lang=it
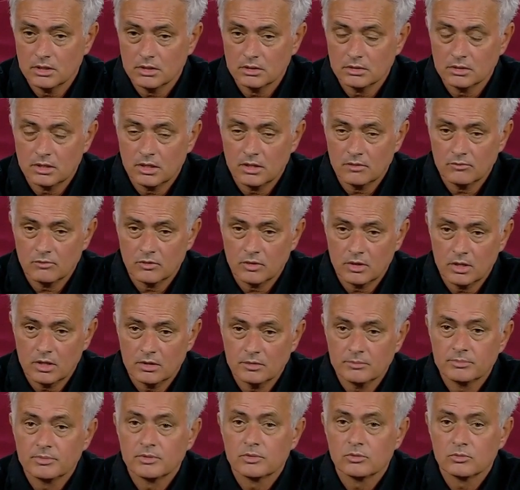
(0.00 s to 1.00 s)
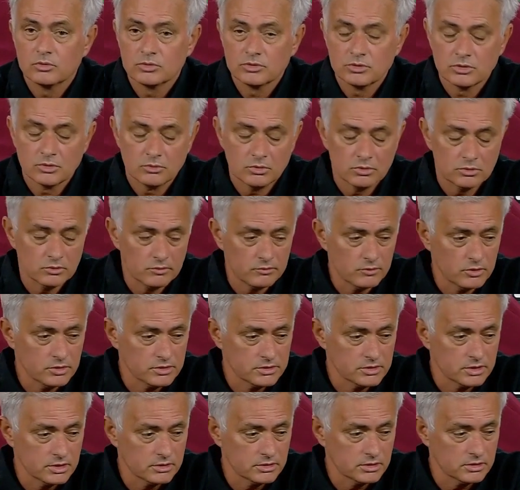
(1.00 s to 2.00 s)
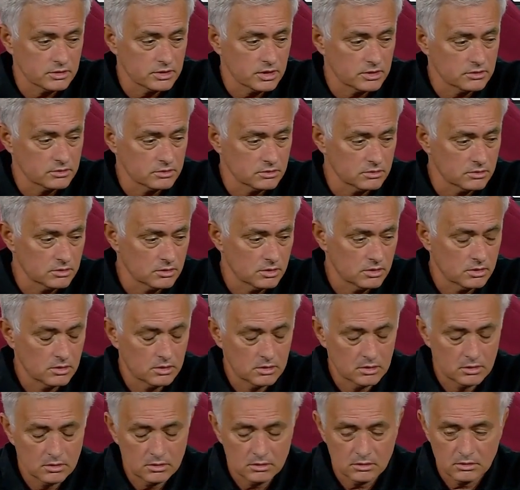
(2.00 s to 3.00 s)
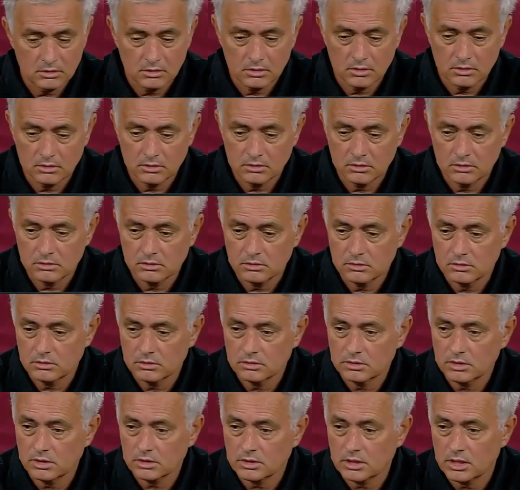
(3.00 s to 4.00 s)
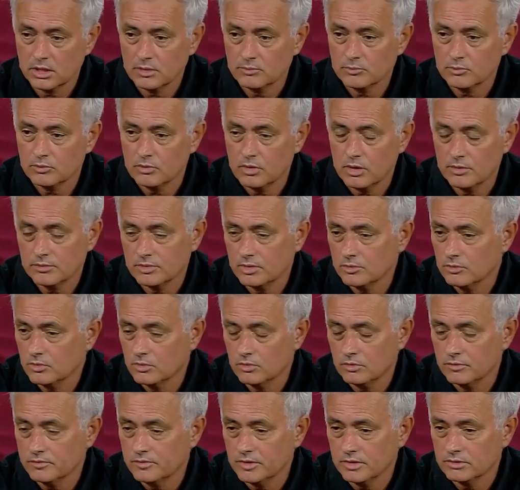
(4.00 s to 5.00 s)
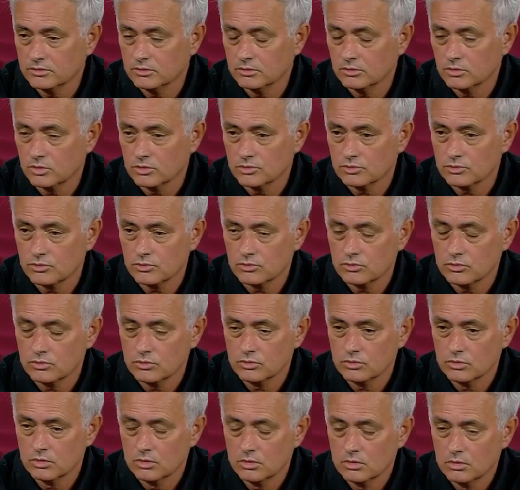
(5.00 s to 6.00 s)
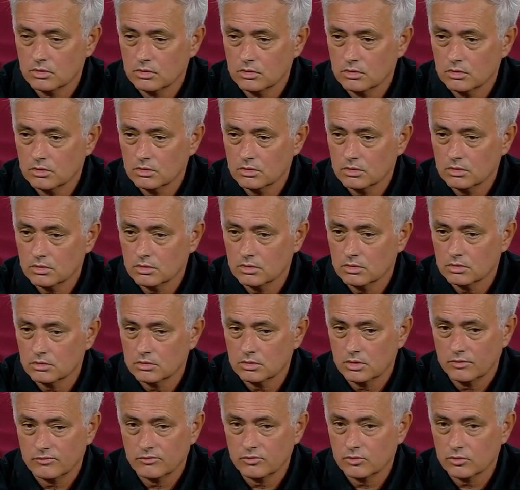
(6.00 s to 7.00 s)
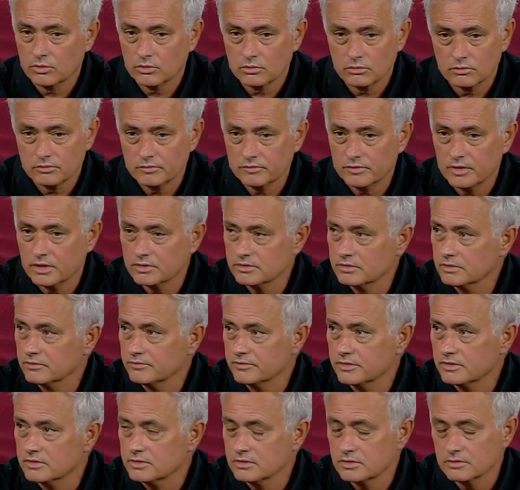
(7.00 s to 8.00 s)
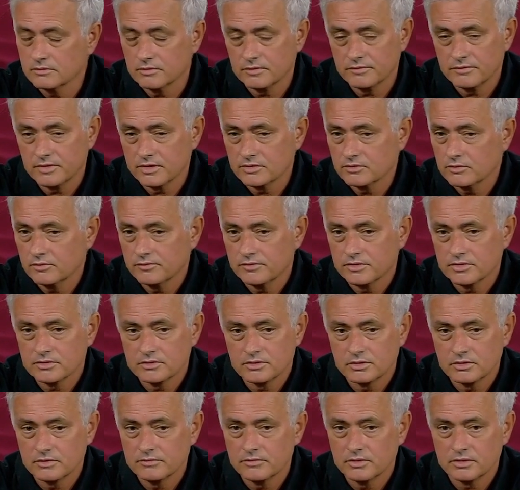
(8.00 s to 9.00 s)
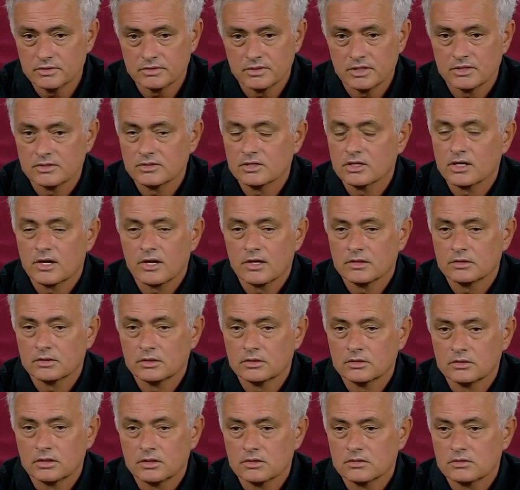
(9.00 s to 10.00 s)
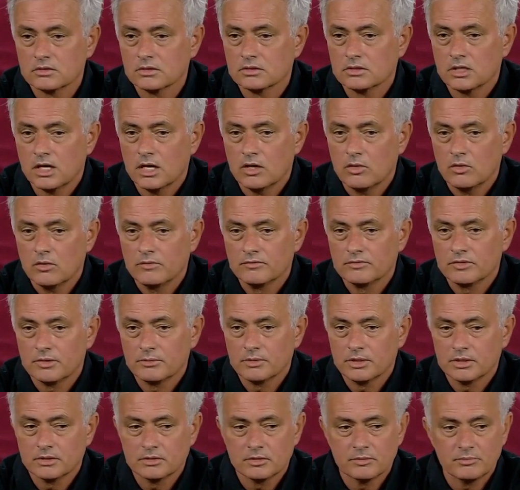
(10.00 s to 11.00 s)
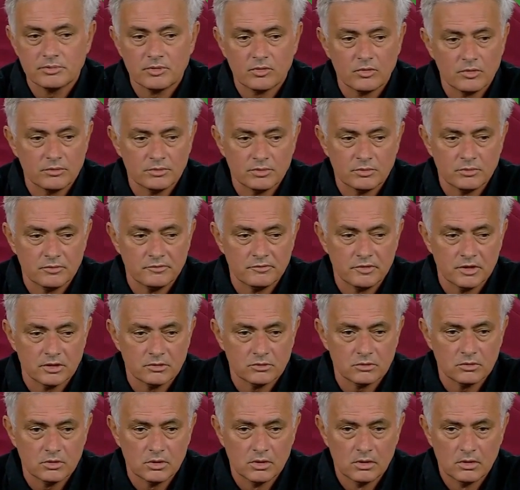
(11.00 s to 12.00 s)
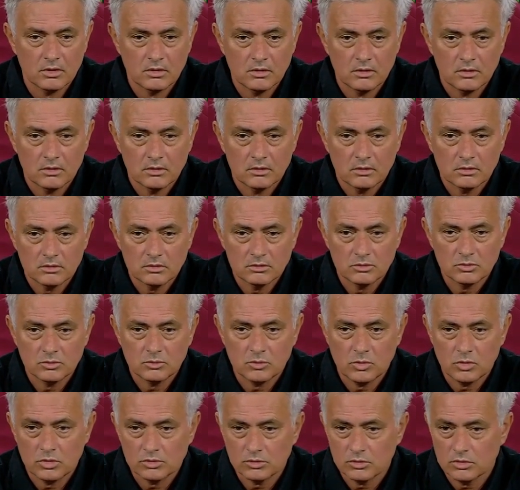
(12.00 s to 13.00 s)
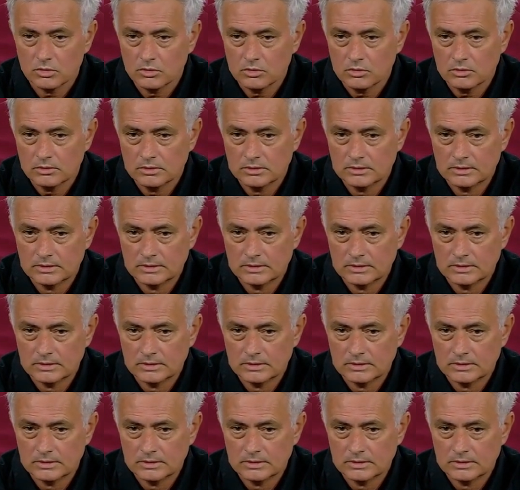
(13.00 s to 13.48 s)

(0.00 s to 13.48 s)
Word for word: da lavorare, però oggi quando voi siete andati del campo abbiamo fatto il nostro lavoro eh, lavoro, fase difensiva, fase offensiva, senza grandi intensità ovviamente, però abbiamo fatto di un modo